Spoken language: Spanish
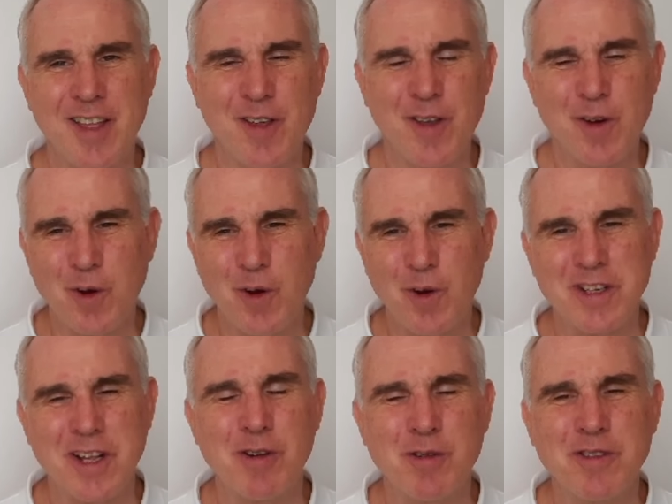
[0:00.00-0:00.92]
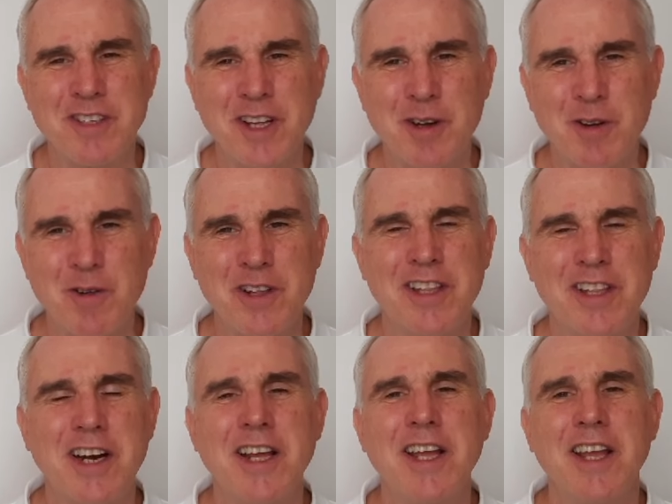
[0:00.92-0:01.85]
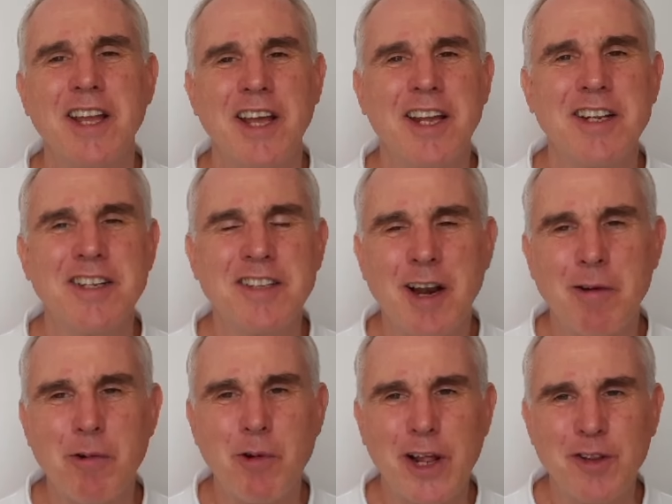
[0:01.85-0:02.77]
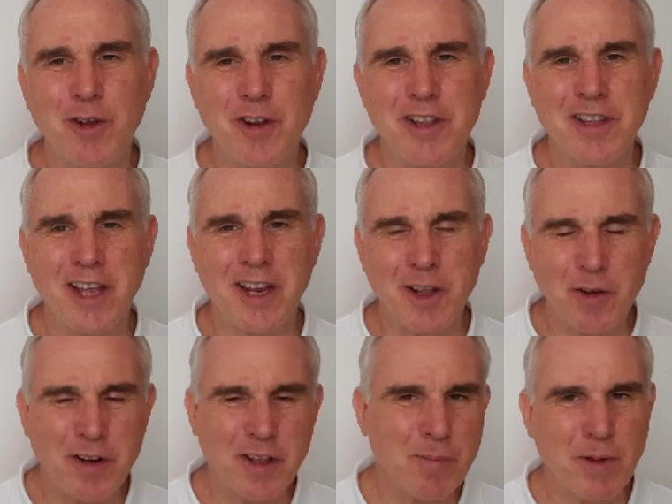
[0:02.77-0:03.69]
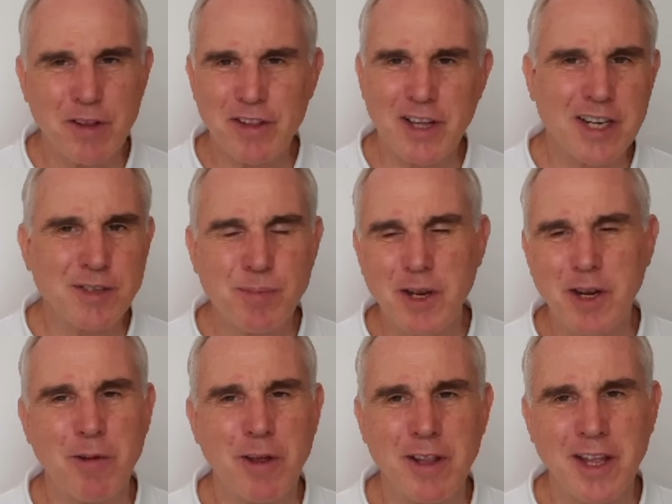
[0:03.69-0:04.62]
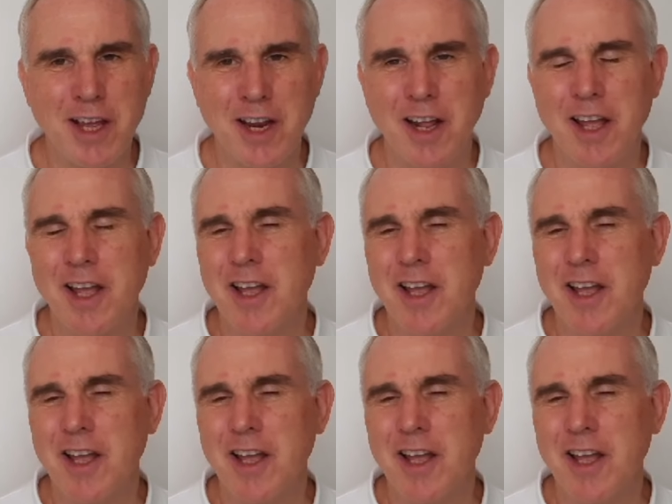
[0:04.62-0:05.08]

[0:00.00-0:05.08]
yo os aconsejo, entrar en ese laboratorio interior y empezar a experimentar.